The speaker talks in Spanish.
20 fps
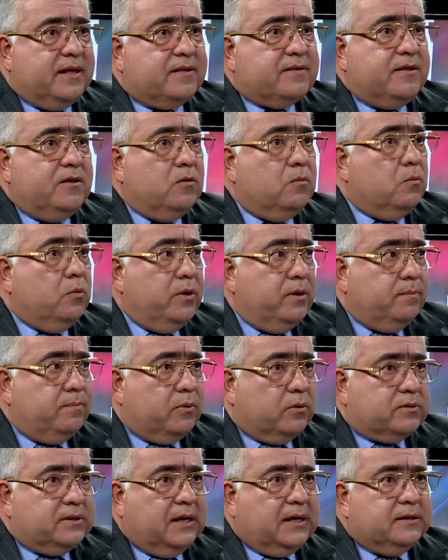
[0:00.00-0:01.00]
ha sido muy
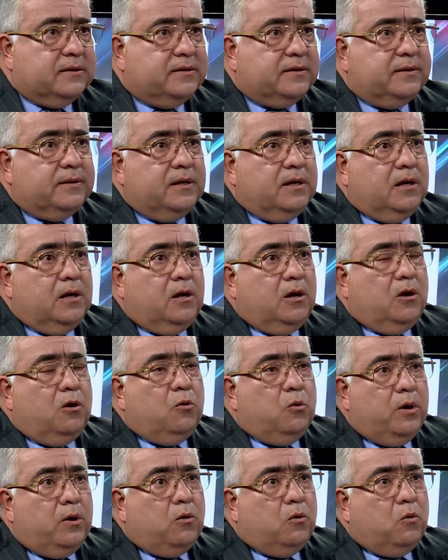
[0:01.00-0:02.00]
importante.
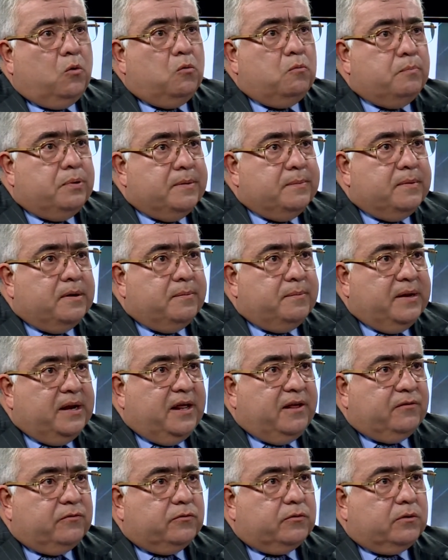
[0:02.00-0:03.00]
Luego un primer
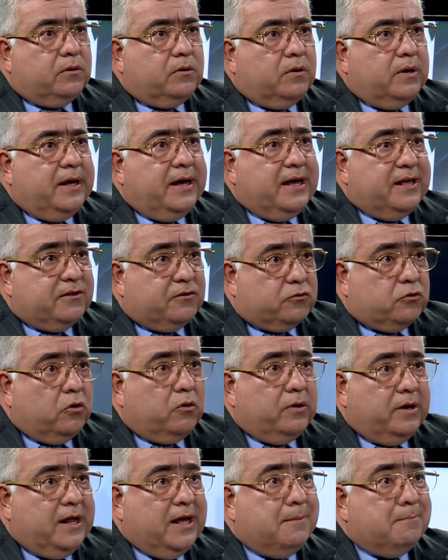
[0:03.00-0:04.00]
ministro en
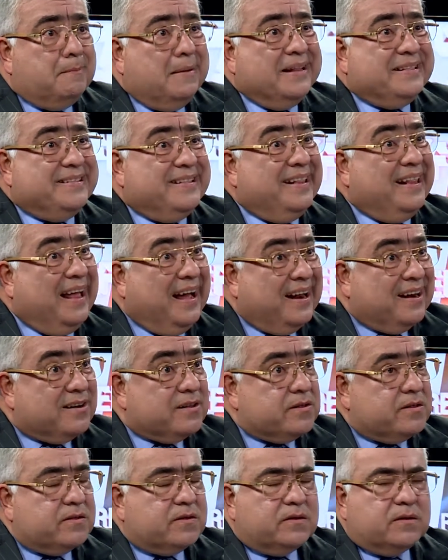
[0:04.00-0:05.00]
Estonia, Matt
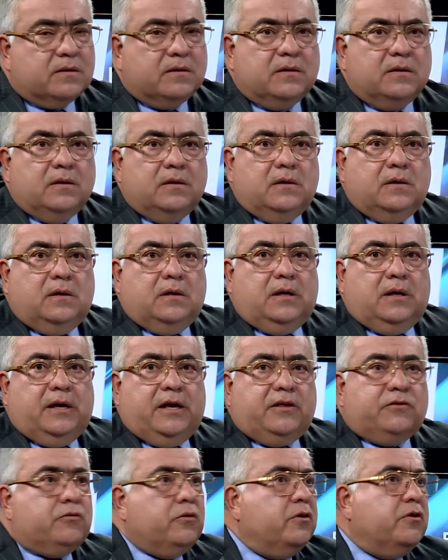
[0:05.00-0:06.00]
Lars,
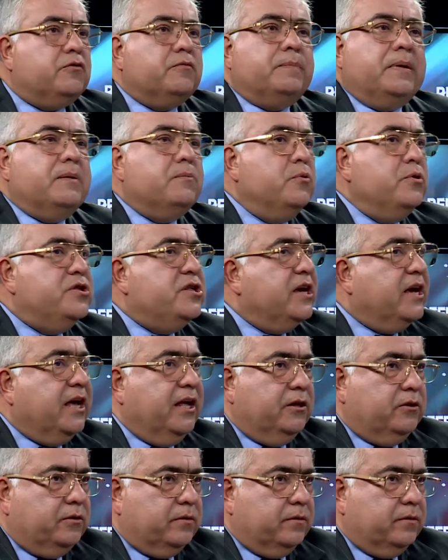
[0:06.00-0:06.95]
Estonia es un país muy Estonia, chiquito. Estonia, el